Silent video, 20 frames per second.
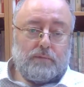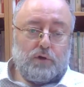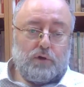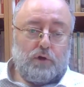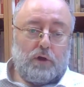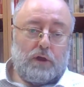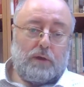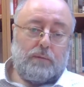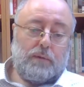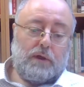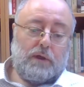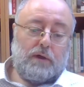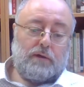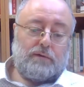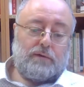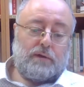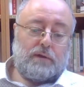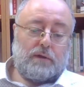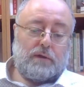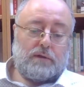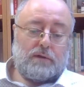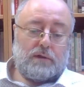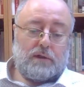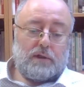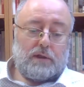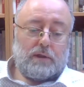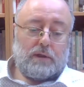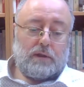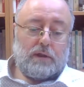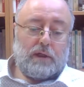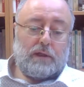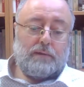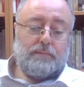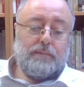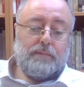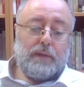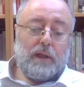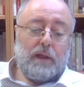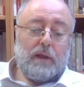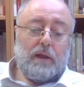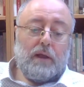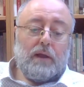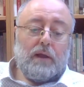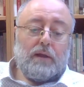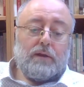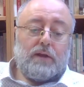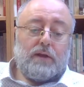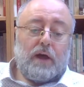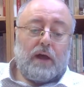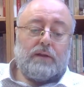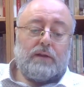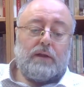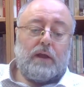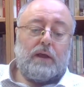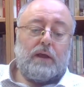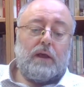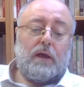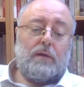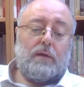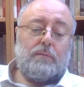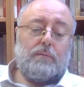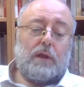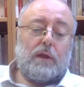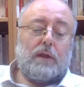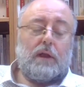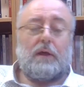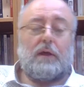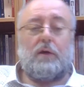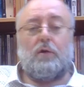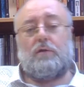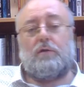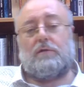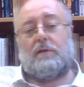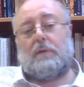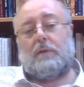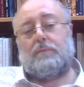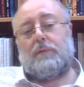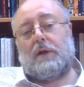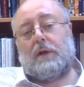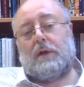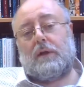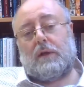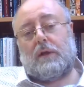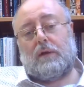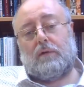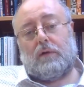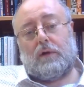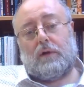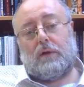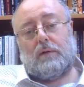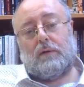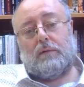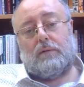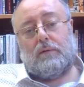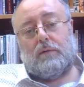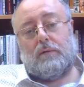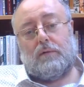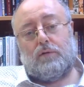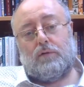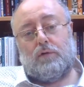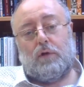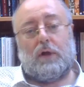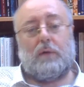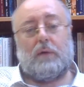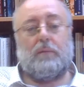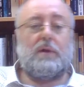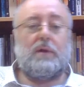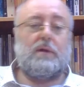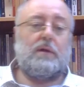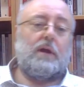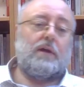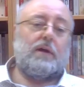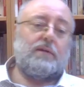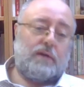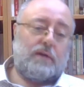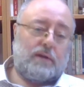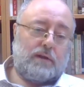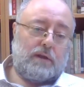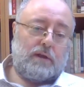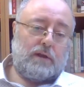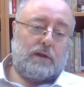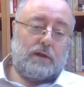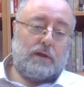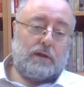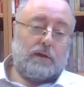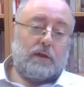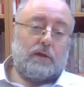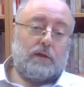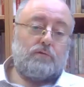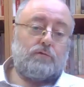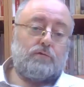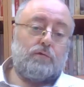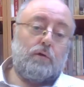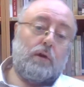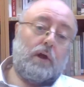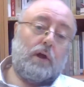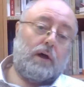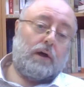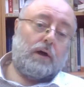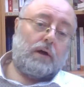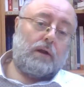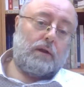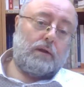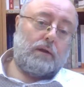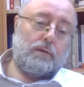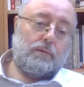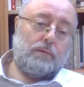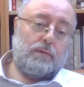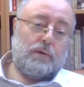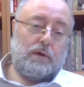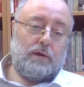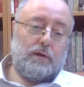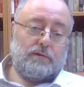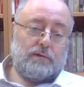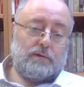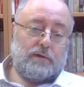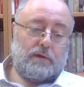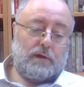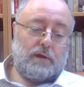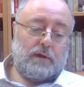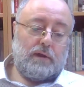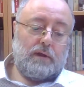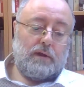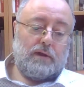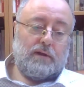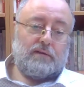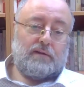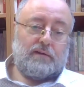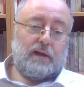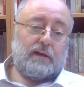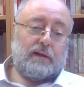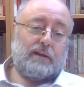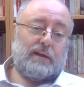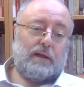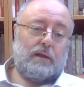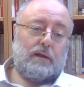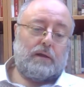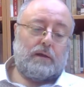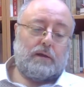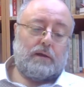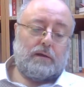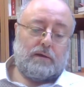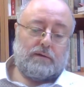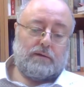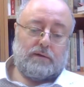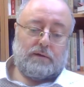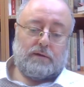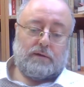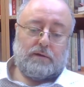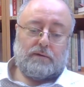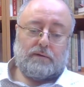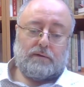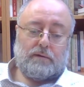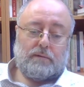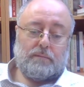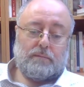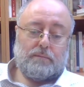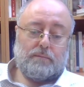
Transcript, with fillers: dönemin gazetecilerinden Tanda yayımlanan gözlemlerine göre dönemin gazetelerinden sol ağırlıklı bir gazete. Sertellerin gazetesi.